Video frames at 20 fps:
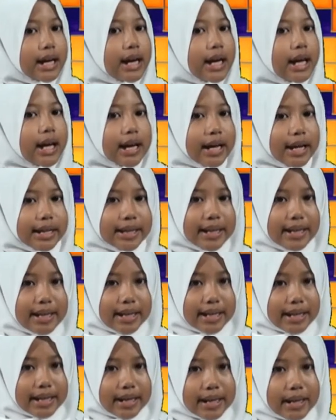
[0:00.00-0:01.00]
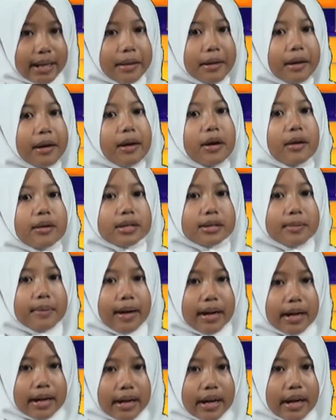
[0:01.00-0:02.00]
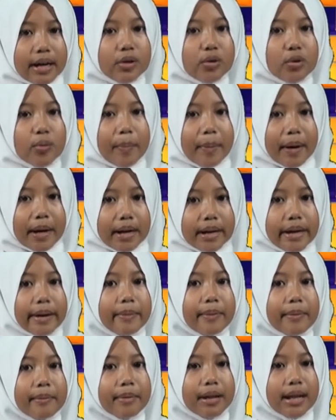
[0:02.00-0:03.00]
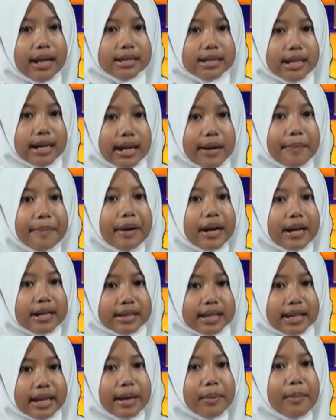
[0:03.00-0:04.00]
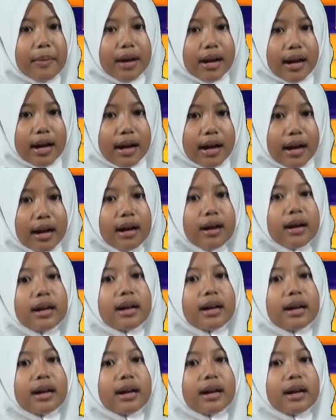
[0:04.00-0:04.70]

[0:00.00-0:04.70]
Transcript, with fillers: Kegiatan ini sebagai upaya pembelajaran praktik ibadah